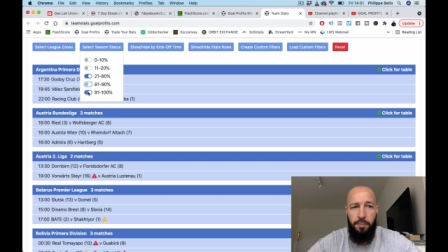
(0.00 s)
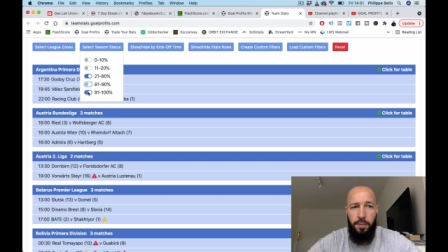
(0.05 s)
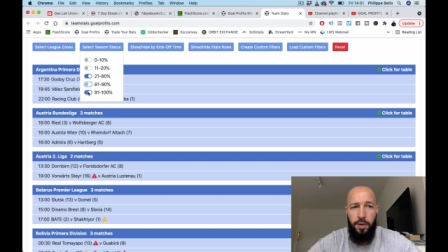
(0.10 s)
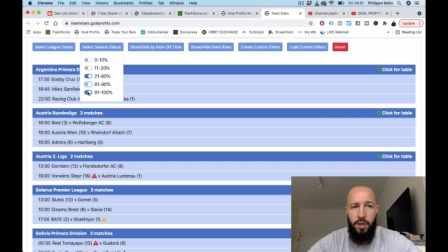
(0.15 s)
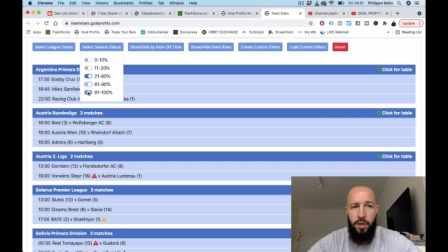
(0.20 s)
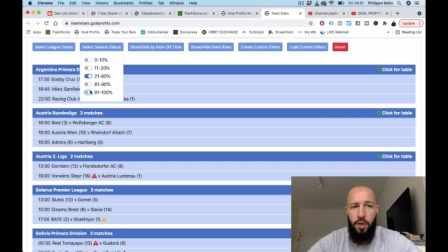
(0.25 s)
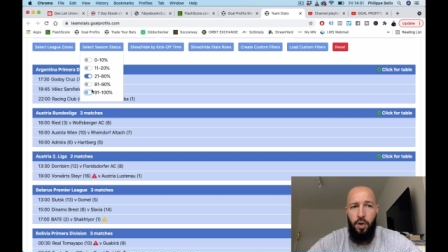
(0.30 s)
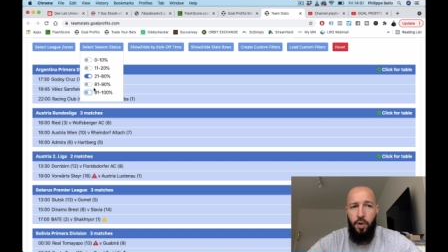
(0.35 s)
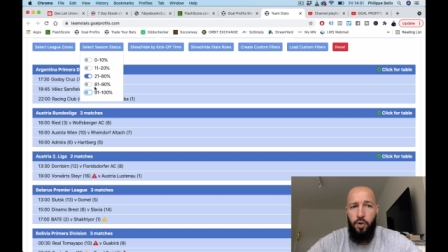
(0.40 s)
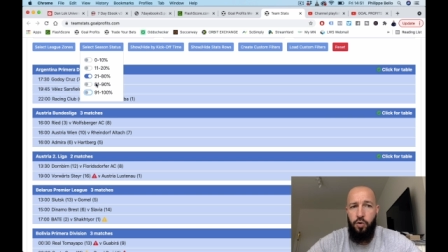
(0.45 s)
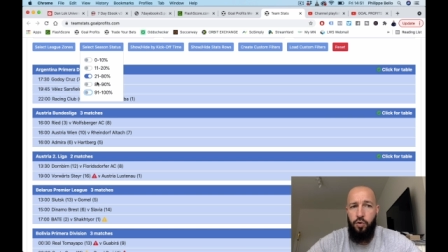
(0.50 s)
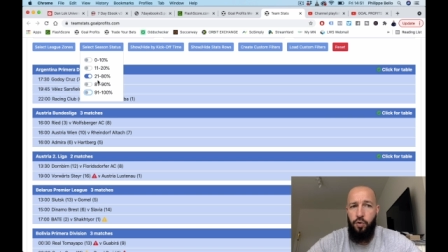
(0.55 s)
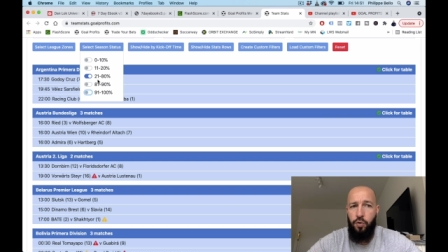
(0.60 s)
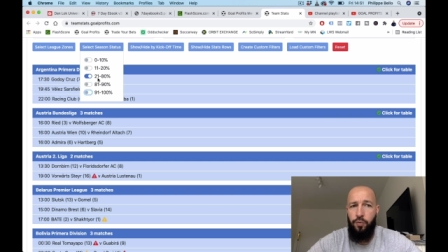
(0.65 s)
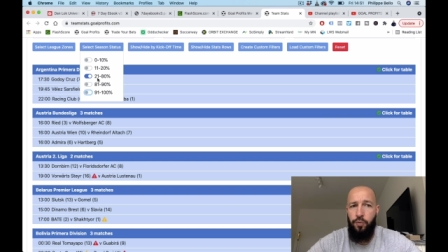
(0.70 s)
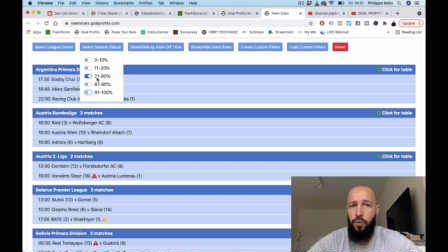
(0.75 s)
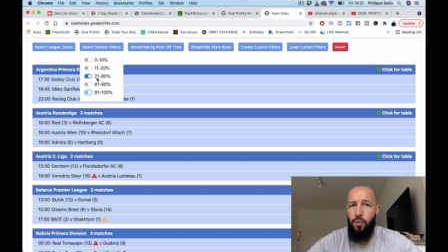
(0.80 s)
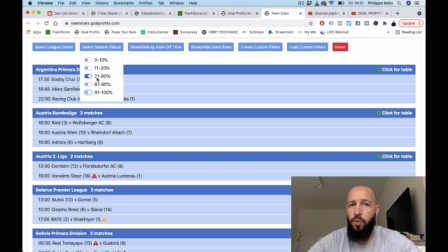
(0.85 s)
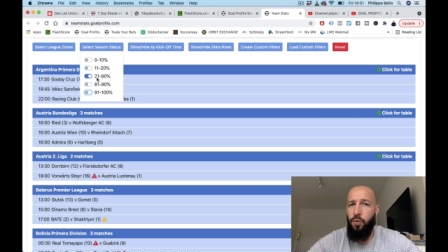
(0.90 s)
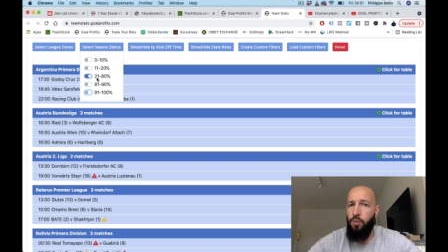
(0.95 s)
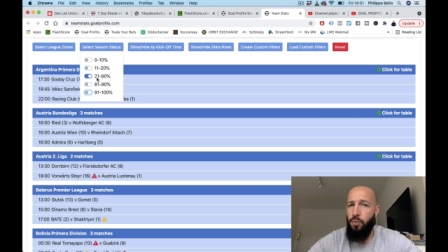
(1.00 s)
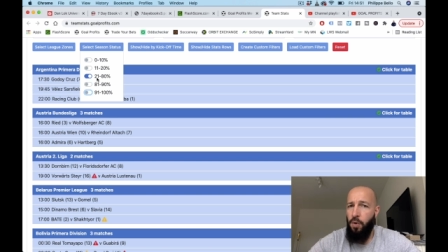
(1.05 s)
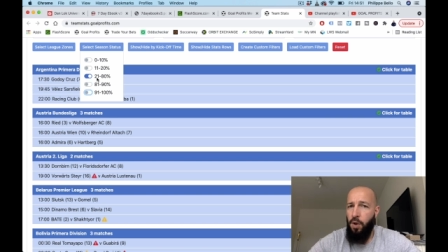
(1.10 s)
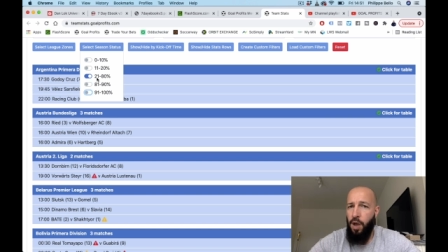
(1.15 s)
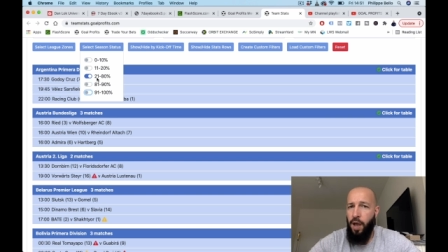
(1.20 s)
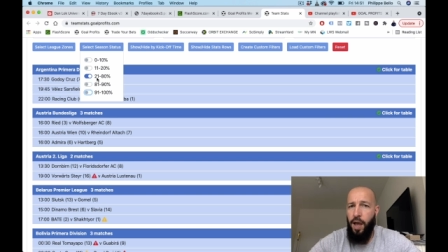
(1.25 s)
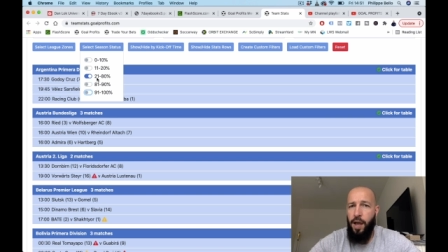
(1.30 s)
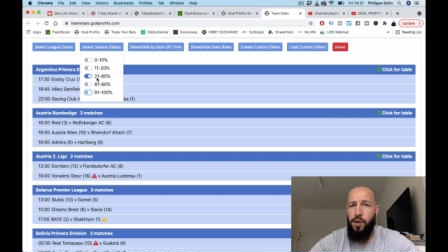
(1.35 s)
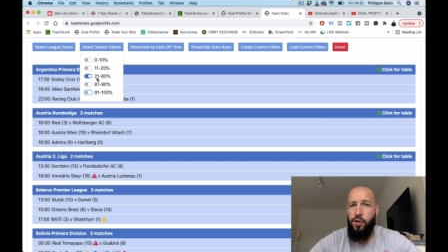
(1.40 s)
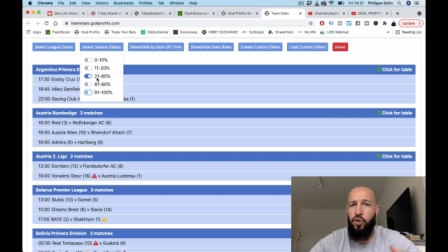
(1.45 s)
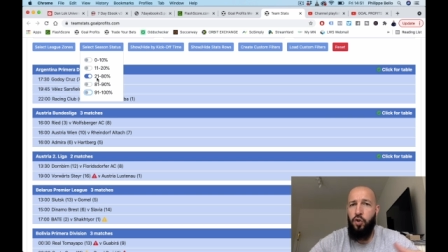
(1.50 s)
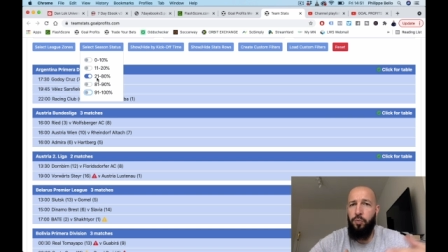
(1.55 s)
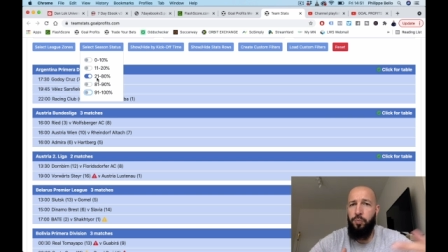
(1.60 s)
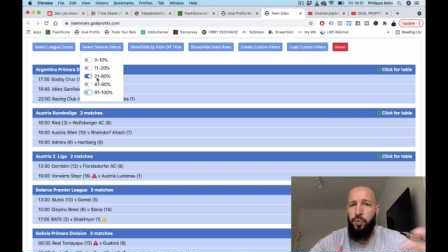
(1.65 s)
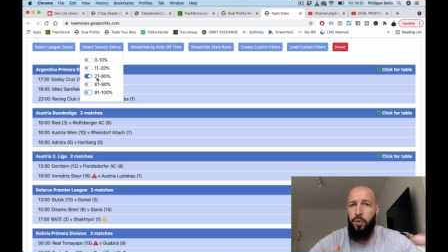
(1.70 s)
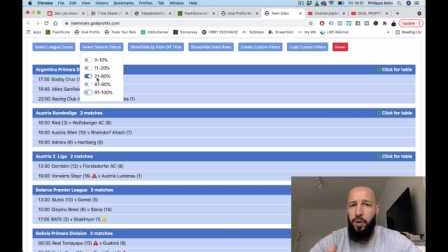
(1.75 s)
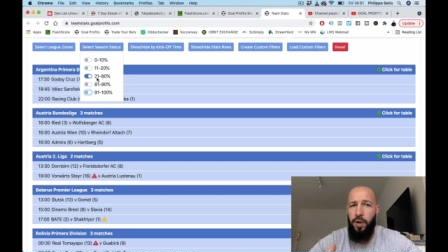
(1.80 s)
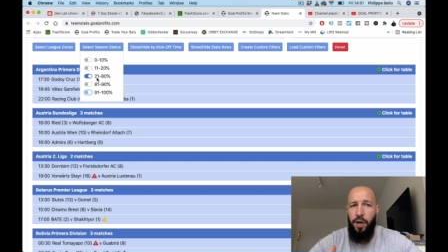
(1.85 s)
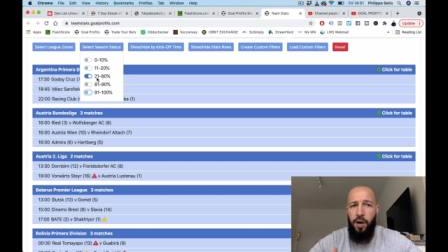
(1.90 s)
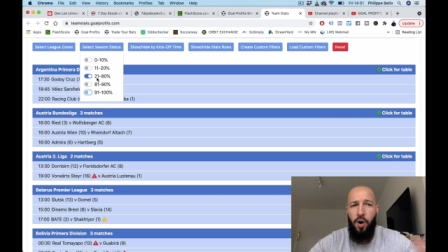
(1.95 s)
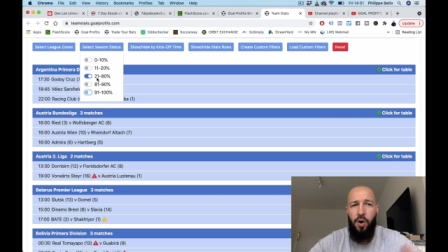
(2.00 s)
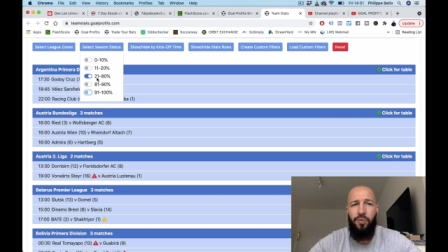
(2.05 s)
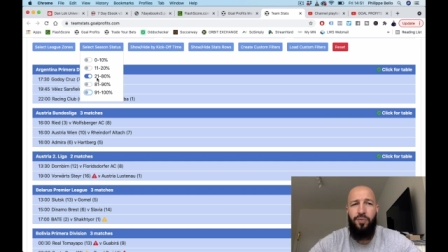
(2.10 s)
mais je veux un championnat